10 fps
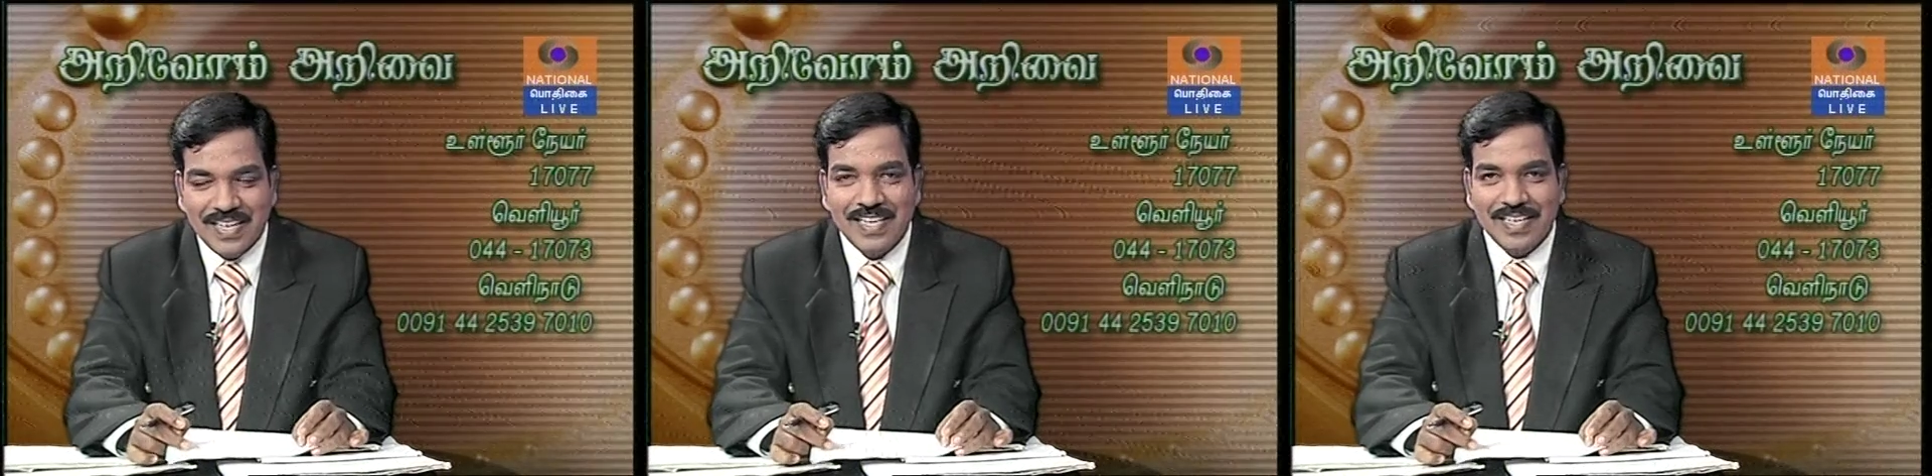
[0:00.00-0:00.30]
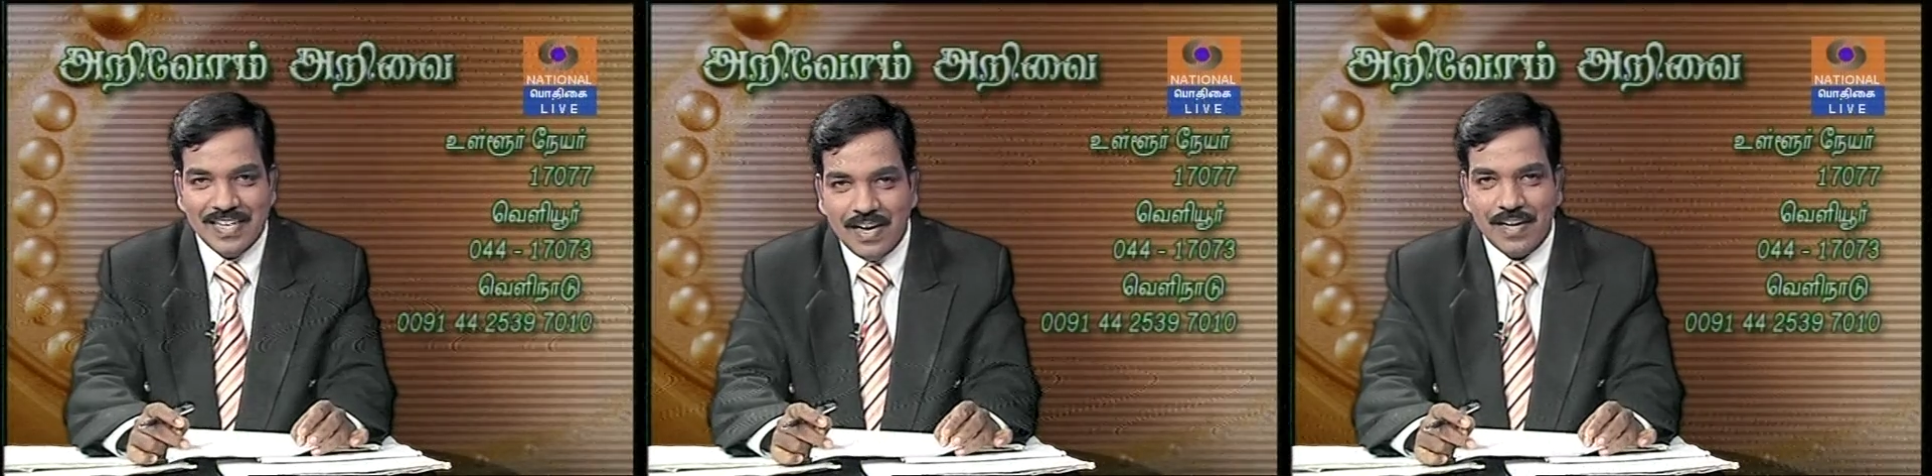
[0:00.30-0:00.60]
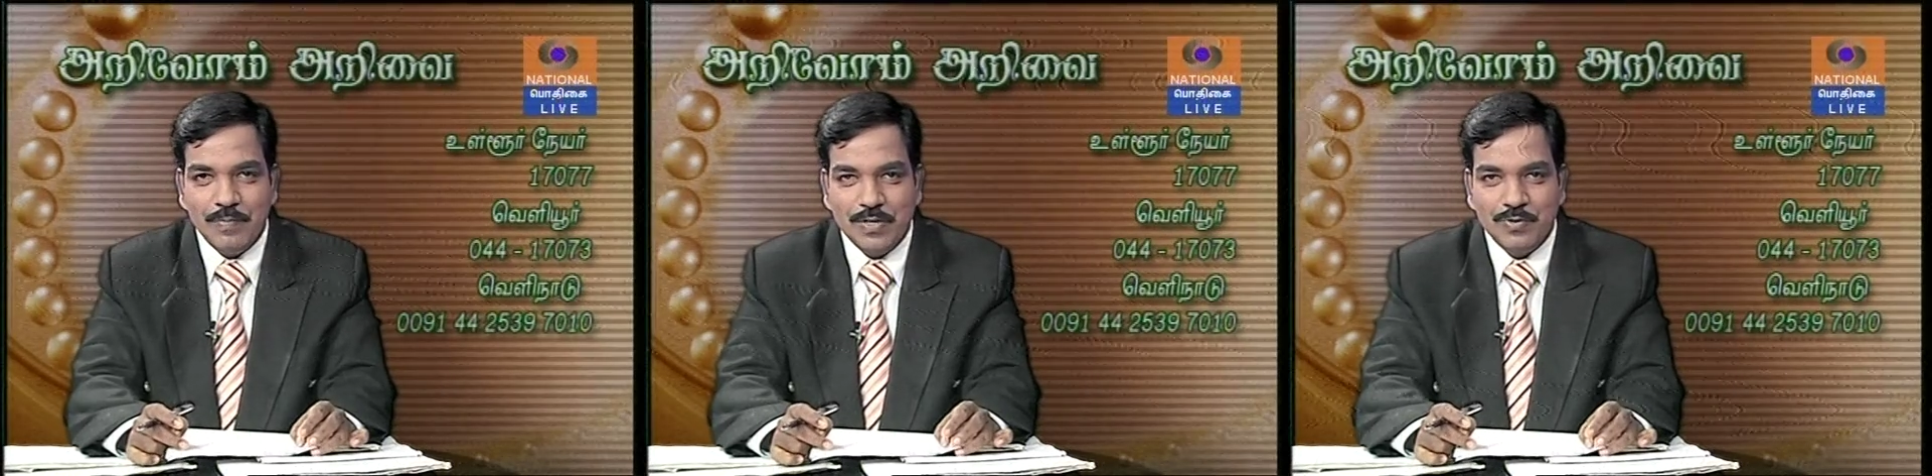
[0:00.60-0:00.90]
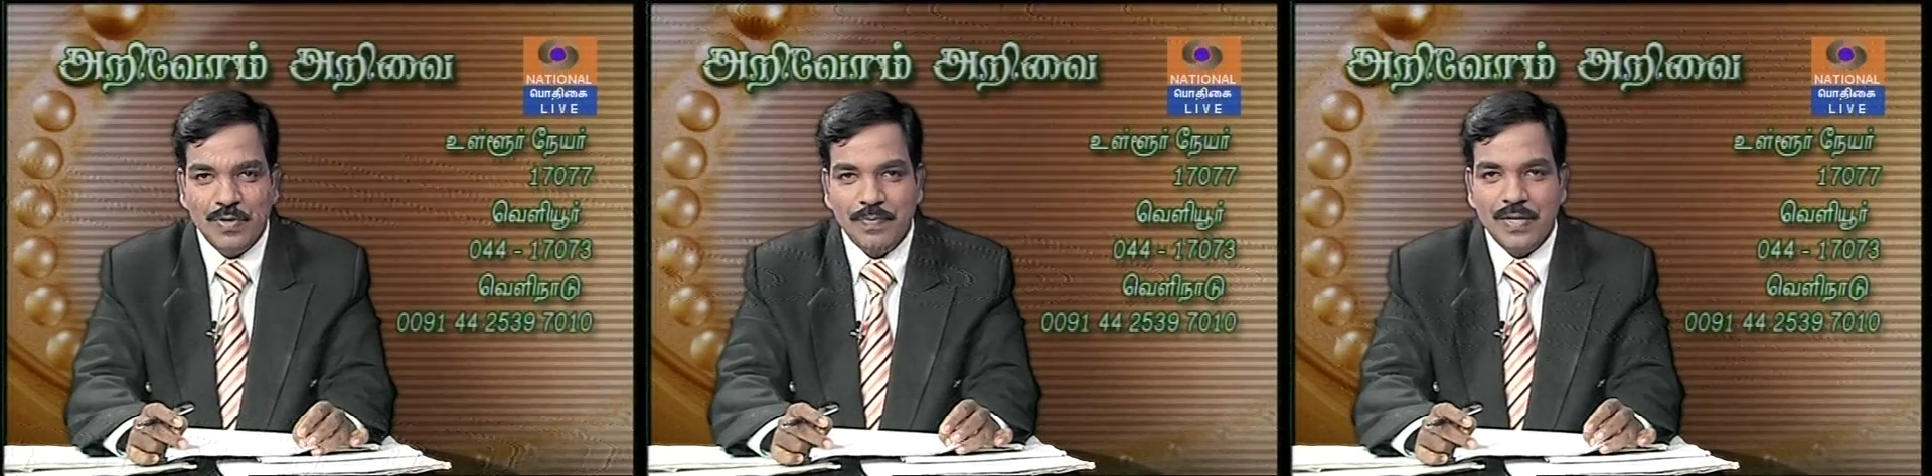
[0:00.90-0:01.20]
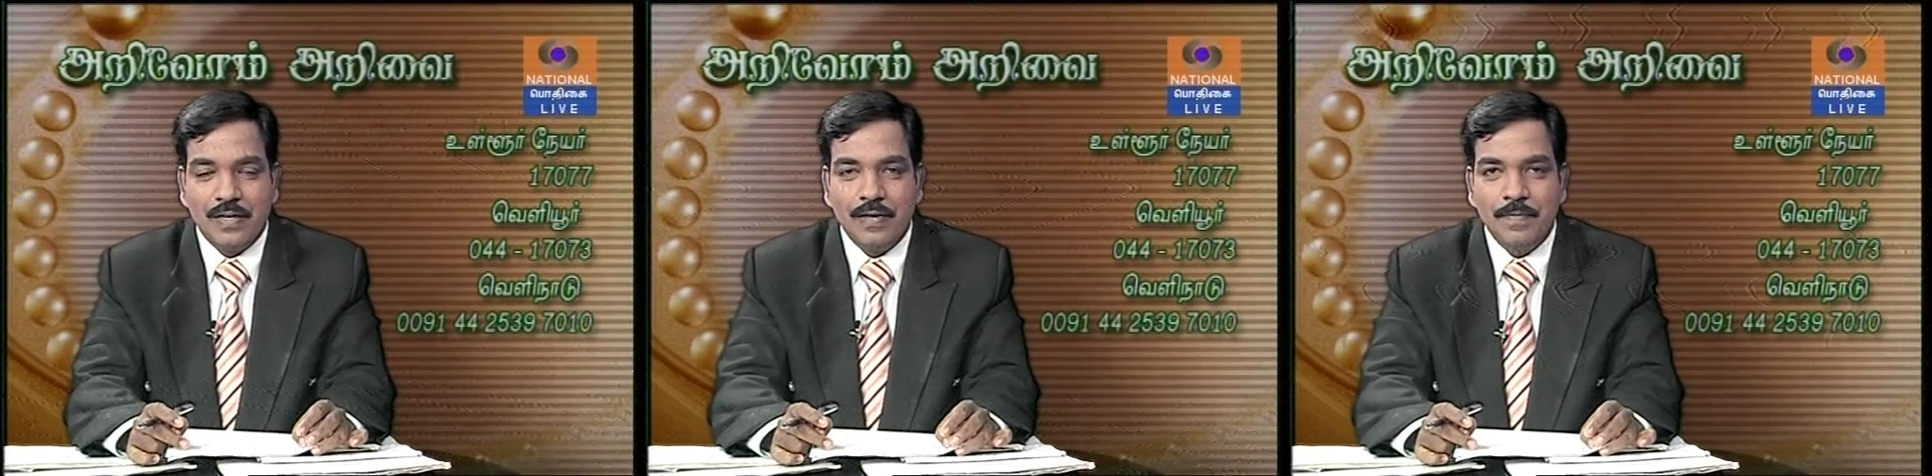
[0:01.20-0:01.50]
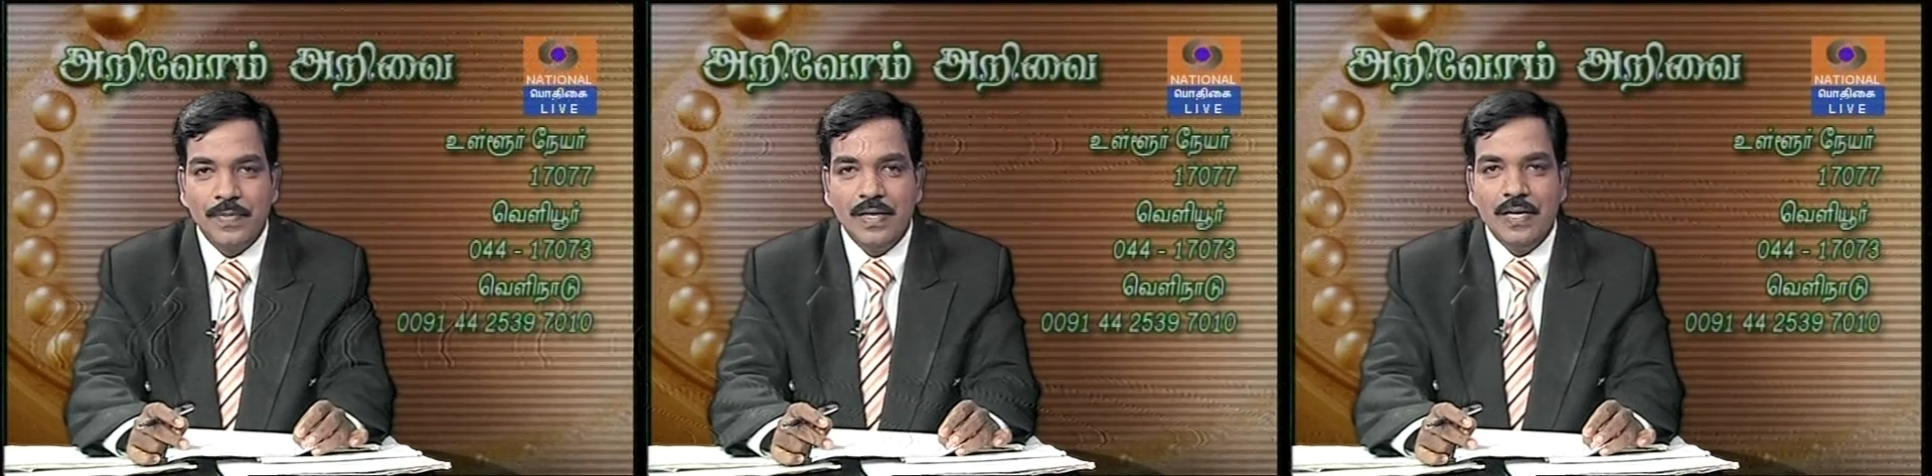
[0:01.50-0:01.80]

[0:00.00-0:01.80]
நேயர் யார் அப்படின்னு சொல்லி பார்க்கலாம்